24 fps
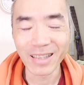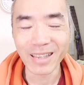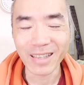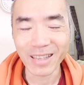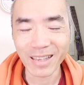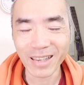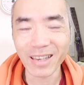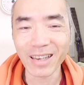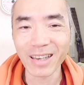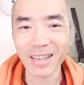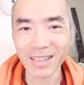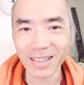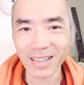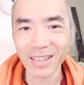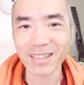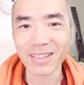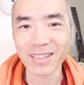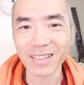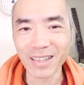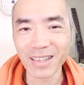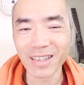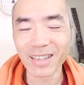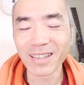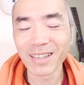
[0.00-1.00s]
出来上がったや
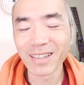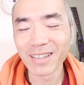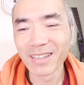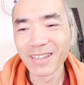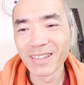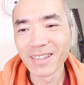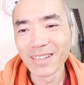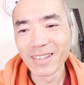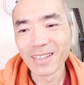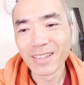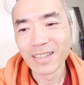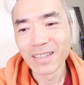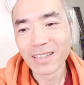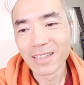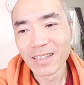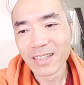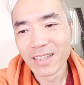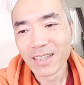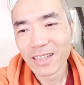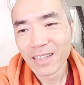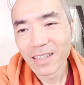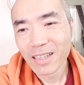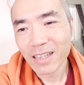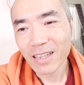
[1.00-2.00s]
つが
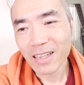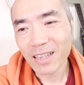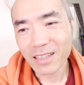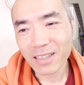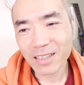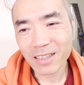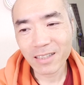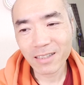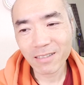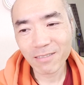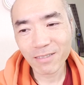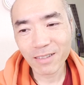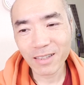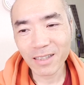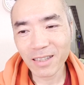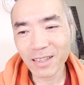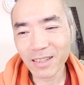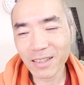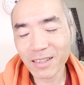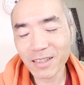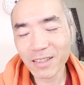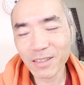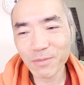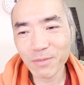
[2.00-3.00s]
味
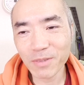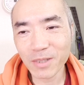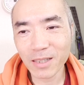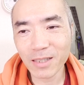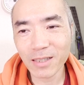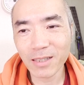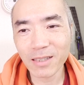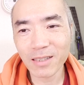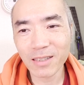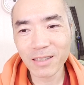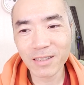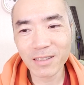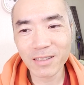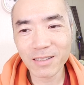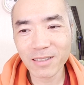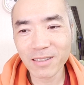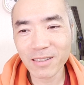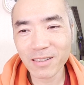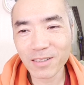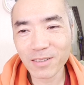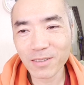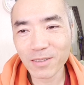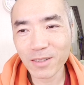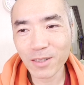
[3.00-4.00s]
は
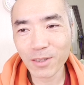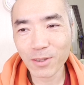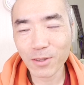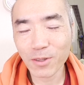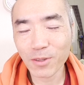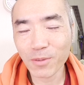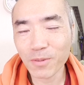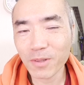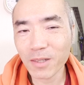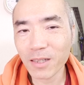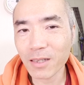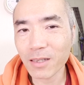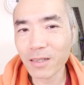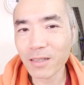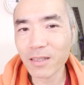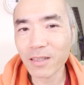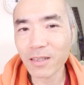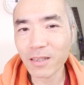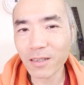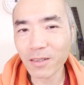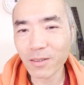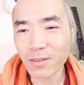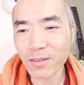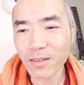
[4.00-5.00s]
まあそんなこともなかっ
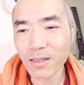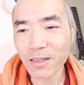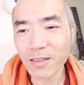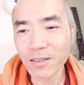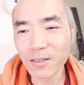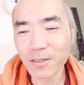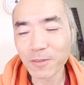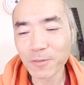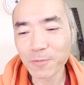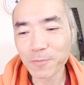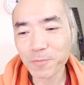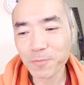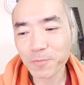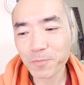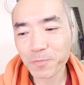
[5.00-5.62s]
たけどな